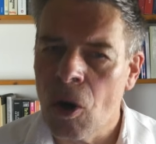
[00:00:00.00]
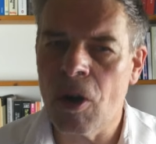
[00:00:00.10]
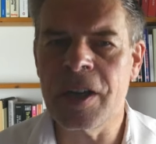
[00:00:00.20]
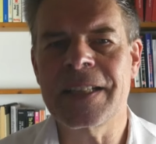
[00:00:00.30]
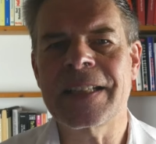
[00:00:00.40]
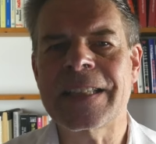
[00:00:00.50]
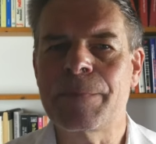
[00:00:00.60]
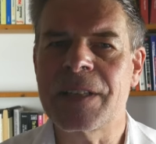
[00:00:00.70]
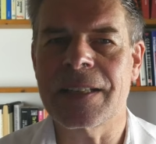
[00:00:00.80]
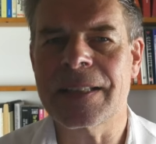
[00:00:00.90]
Heute
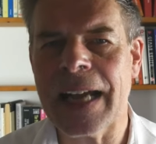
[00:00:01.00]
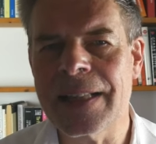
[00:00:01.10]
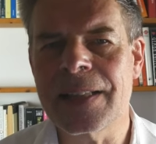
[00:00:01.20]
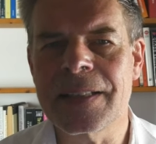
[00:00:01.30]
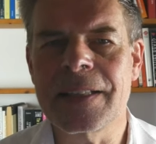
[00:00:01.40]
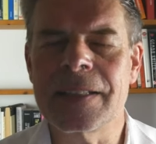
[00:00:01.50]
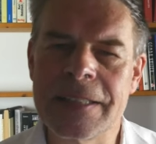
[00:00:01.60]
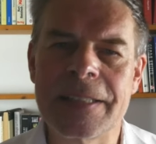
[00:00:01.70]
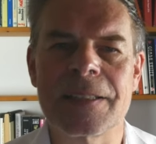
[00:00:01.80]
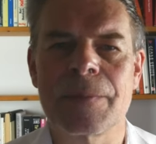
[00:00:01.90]
gibt es Aldi,
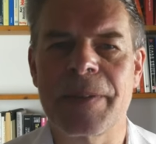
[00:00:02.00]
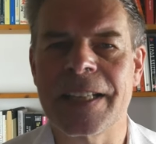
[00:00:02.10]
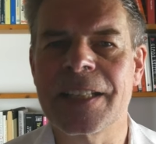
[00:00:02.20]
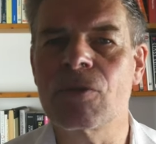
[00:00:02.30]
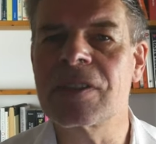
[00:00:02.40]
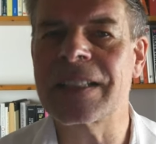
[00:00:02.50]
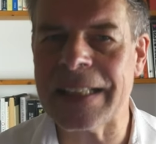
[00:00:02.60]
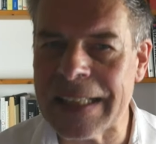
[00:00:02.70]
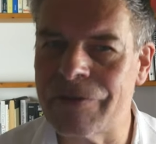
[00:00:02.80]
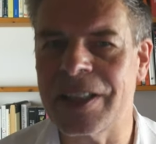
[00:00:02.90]
Lidl, Penny und
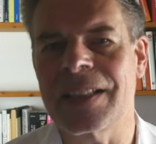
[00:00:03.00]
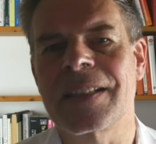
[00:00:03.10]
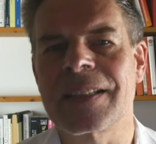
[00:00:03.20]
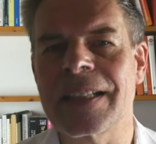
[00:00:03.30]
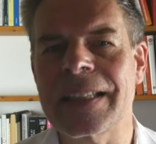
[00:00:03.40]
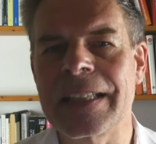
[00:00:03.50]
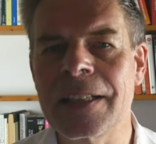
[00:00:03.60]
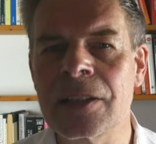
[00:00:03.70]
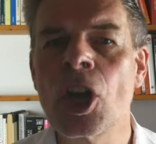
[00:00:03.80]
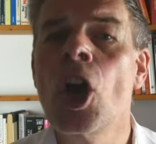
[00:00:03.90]
Rewe in dieser
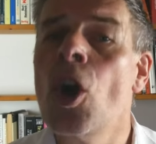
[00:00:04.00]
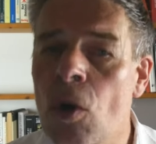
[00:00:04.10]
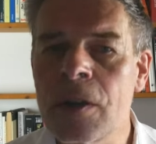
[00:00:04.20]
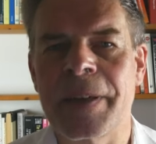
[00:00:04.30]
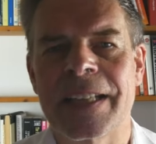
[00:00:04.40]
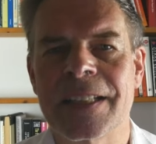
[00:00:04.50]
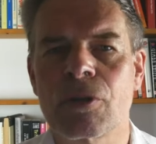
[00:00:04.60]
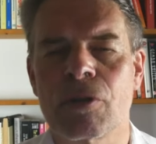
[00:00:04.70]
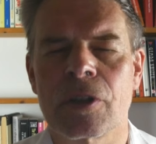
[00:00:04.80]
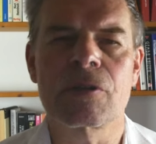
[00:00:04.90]
Gegend und Penny
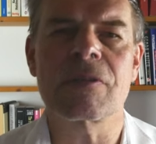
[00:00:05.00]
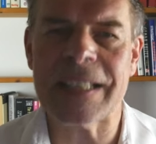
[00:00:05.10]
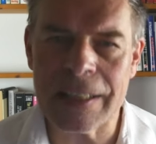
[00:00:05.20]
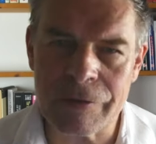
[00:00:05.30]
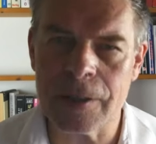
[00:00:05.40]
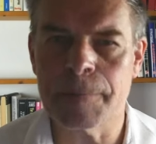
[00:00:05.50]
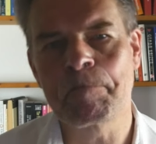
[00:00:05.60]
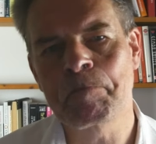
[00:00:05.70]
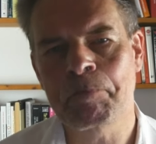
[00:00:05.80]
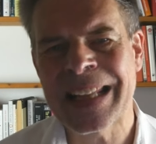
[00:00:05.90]
gehört zu Rewe.
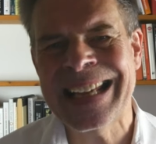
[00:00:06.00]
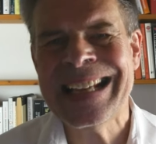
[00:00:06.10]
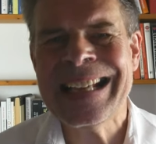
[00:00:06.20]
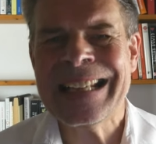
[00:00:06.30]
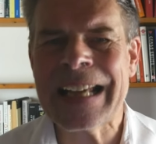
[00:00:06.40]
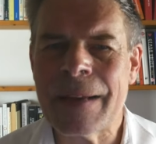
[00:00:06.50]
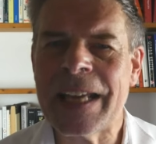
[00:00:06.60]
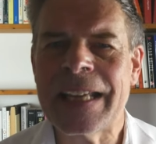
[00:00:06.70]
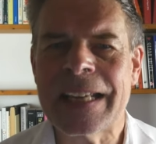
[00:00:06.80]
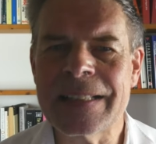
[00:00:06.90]

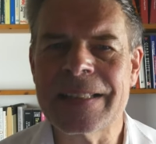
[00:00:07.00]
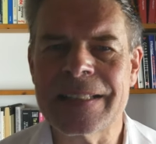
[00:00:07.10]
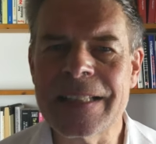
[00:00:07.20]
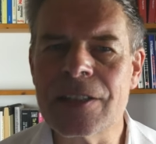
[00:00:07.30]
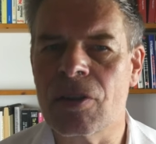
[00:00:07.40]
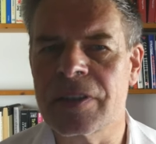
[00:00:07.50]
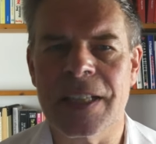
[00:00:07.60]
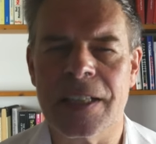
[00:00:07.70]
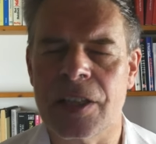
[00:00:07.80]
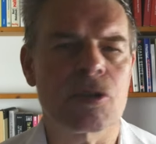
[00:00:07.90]
Dabei hält sich diese
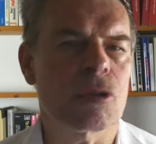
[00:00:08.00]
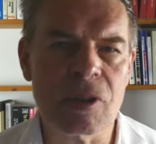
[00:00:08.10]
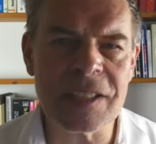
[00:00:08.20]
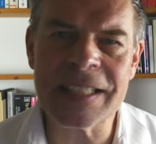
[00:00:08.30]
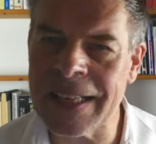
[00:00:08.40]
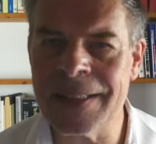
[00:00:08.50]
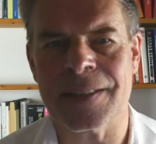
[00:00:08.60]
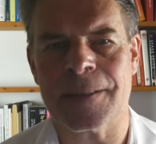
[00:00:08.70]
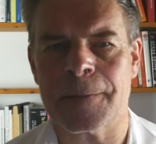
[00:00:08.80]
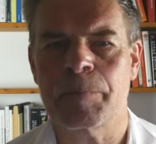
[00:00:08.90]
Konzentration noch in
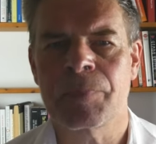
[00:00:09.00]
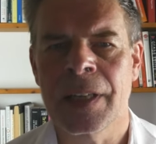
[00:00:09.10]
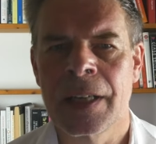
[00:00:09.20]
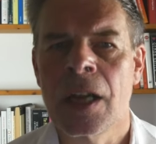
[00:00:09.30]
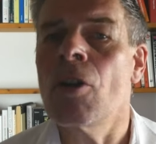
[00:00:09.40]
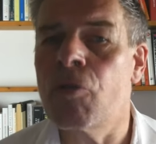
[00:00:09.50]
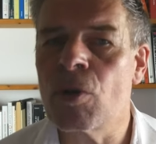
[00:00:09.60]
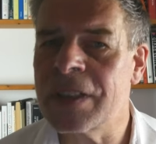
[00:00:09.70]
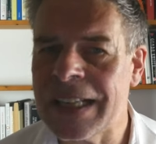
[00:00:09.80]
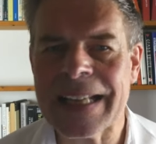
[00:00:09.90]
Grenzen. Vor
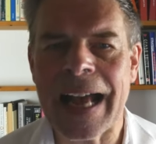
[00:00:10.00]
100